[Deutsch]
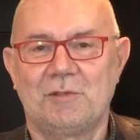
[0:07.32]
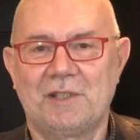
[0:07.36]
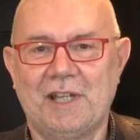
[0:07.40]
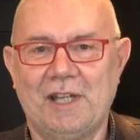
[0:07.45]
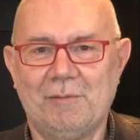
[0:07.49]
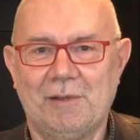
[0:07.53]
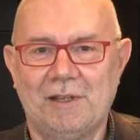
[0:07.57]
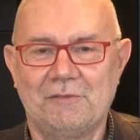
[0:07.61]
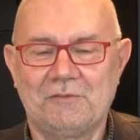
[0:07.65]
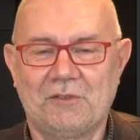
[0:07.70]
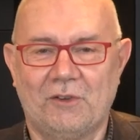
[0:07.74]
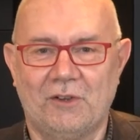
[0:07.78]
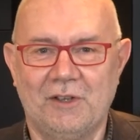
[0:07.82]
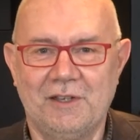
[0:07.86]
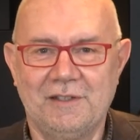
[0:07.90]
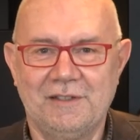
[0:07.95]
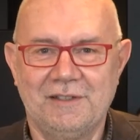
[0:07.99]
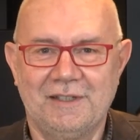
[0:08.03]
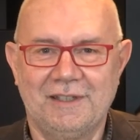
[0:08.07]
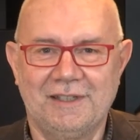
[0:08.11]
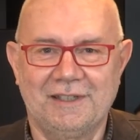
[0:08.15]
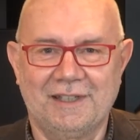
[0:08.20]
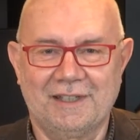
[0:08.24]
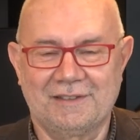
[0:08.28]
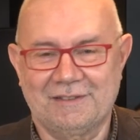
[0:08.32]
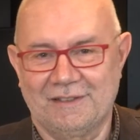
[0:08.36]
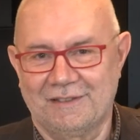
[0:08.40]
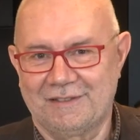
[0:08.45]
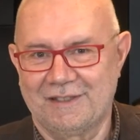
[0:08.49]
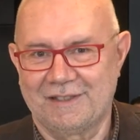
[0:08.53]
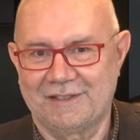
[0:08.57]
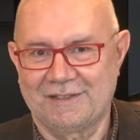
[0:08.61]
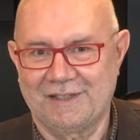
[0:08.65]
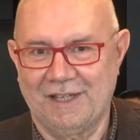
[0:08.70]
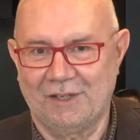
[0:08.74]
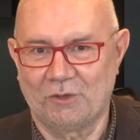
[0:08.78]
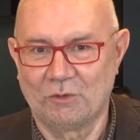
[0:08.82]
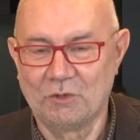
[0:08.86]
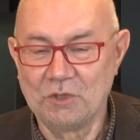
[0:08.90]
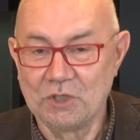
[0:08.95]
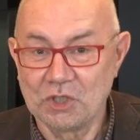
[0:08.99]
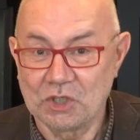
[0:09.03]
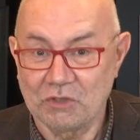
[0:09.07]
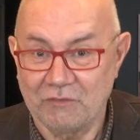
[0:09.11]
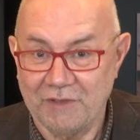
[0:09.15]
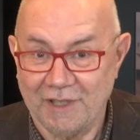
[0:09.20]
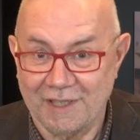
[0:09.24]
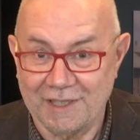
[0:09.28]
Modellbahnfreunde. Jetzt ist es sehr
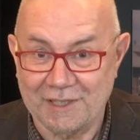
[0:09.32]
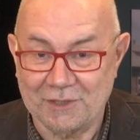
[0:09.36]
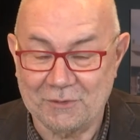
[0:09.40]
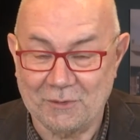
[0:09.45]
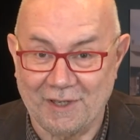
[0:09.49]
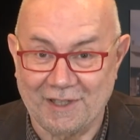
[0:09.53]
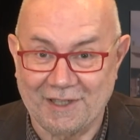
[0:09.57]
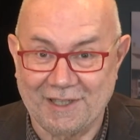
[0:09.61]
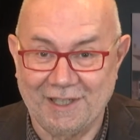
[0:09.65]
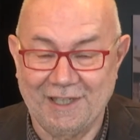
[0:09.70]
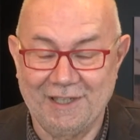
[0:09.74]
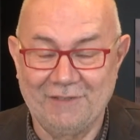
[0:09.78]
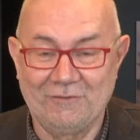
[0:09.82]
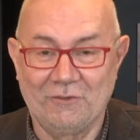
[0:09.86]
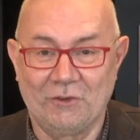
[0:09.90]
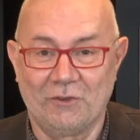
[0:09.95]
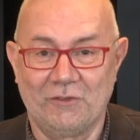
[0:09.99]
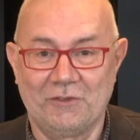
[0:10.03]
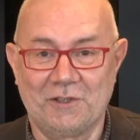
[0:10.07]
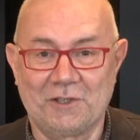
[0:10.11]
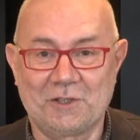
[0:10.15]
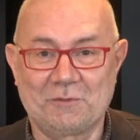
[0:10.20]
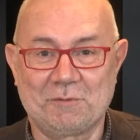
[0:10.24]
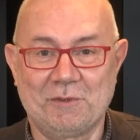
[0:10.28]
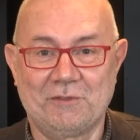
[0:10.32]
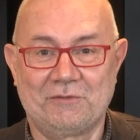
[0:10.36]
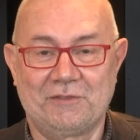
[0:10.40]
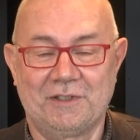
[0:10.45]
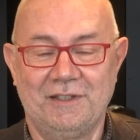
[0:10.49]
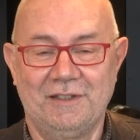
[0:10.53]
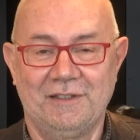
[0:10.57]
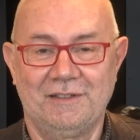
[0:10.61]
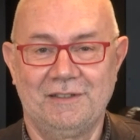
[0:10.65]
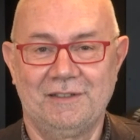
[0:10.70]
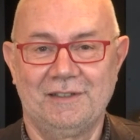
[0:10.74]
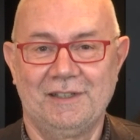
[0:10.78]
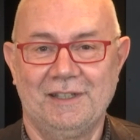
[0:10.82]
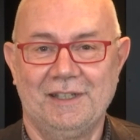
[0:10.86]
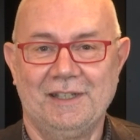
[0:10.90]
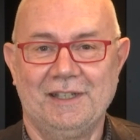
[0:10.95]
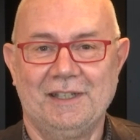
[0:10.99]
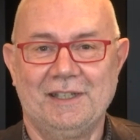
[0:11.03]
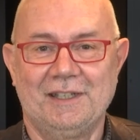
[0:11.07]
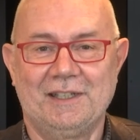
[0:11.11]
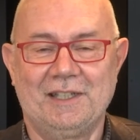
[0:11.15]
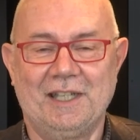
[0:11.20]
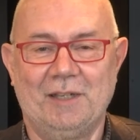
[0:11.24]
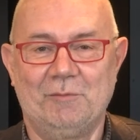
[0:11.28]
unschwer zu erkennen, wo wir uns befinden,
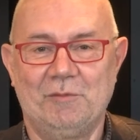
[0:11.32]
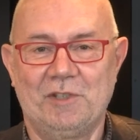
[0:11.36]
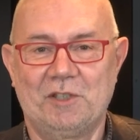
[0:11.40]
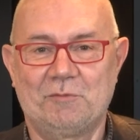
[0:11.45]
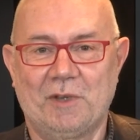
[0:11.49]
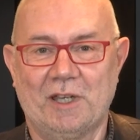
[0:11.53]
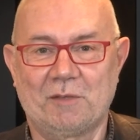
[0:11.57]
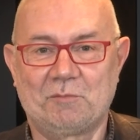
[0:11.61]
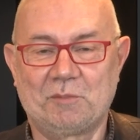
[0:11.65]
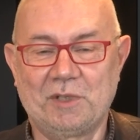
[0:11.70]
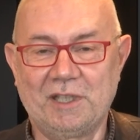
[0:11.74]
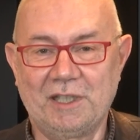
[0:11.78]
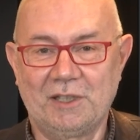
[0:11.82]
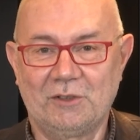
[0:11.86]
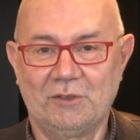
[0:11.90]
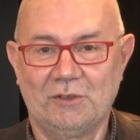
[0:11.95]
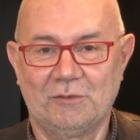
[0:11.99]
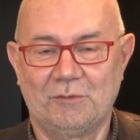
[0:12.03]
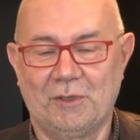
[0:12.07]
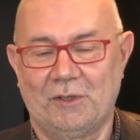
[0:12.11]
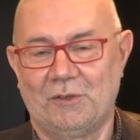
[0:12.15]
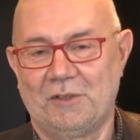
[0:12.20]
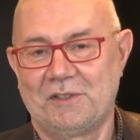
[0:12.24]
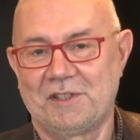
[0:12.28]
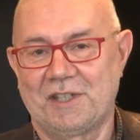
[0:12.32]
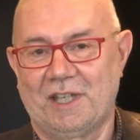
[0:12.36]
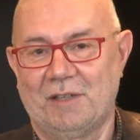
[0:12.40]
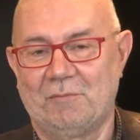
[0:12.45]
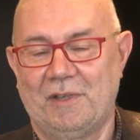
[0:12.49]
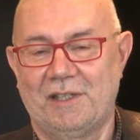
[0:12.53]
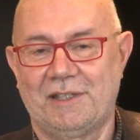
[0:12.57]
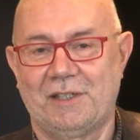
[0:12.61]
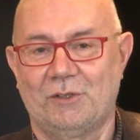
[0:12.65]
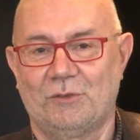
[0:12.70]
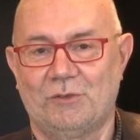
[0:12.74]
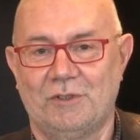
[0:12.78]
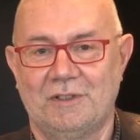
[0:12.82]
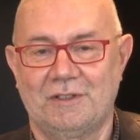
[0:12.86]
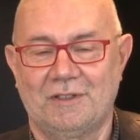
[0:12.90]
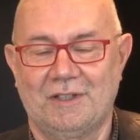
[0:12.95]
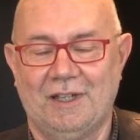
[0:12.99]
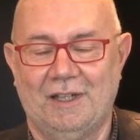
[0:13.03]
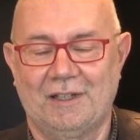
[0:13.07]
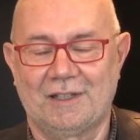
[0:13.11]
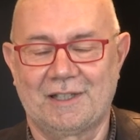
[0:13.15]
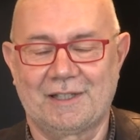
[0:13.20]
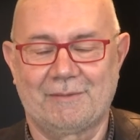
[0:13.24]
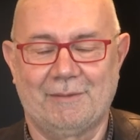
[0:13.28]
nämlich bei Pico bei unserem
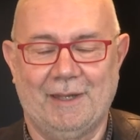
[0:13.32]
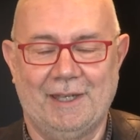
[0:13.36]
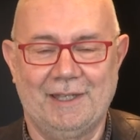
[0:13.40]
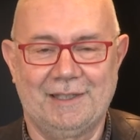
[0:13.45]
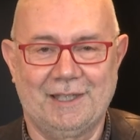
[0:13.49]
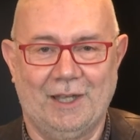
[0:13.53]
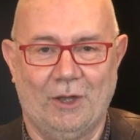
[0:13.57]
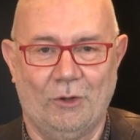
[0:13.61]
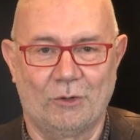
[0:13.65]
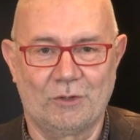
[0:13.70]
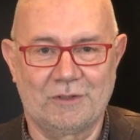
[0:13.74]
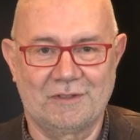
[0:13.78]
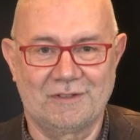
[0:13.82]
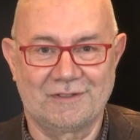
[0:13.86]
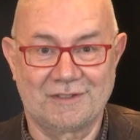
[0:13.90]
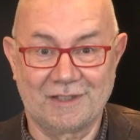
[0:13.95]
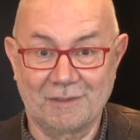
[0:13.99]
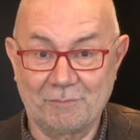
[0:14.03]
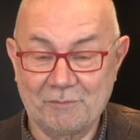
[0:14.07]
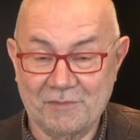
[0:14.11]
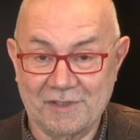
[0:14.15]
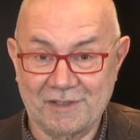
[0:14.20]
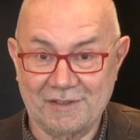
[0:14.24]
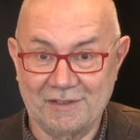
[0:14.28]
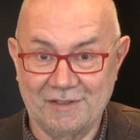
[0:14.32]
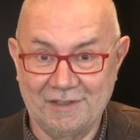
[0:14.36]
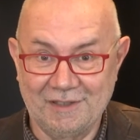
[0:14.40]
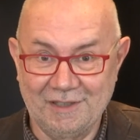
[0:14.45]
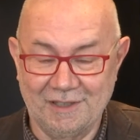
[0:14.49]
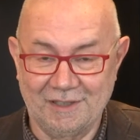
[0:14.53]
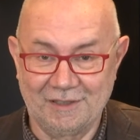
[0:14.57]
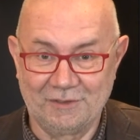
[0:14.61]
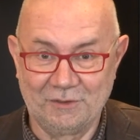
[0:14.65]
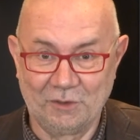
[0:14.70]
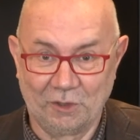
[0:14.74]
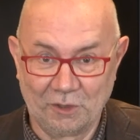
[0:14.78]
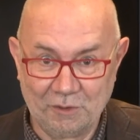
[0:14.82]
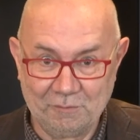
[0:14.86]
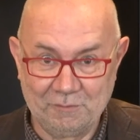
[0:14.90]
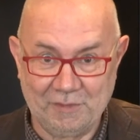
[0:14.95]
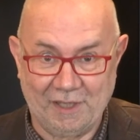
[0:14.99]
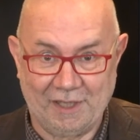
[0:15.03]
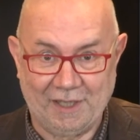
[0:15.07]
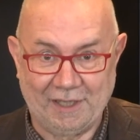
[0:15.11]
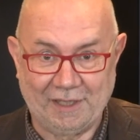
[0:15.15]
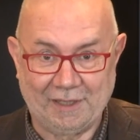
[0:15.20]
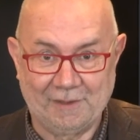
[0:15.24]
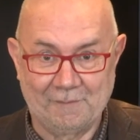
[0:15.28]
Messerundgang 2017 hier in
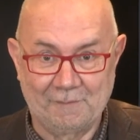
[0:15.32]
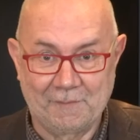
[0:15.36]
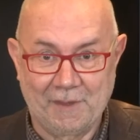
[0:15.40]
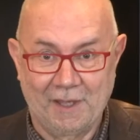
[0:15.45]
Nürnberg.